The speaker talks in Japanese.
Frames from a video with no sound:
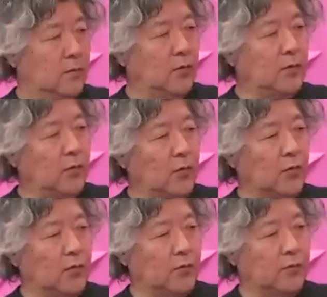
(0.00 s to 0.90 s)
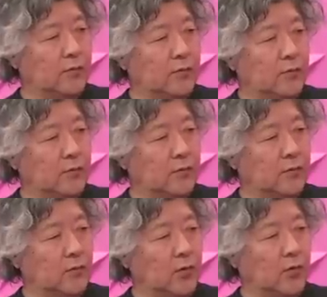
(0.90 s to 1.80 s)
どういうところを正しかったなと
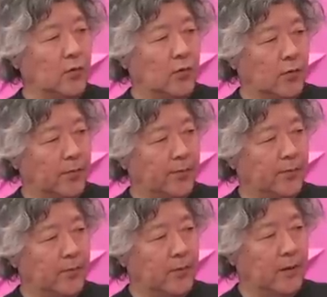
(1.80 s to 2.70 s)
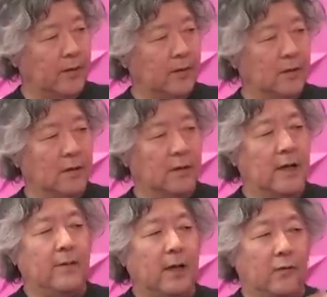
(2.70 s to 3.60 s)
どういうところを
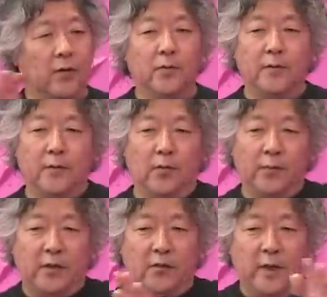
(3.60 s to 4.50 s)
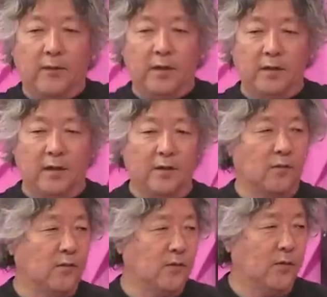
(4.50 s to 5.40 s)
レイマンこれを見てるレイマンにあ
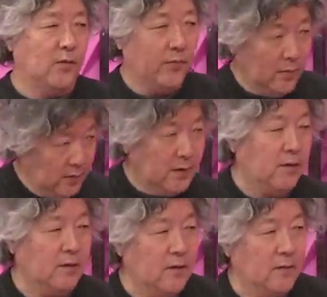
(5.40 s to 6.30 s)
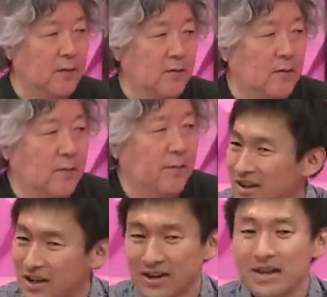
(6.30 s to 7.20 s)
のちょっとざっくり説明したい、うん、
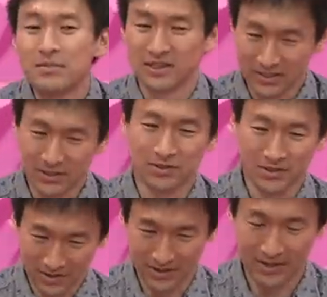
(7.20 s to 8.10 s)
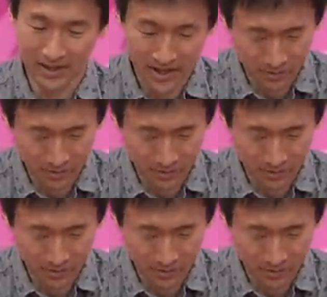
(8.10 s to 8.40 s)
あレイマンってやつあ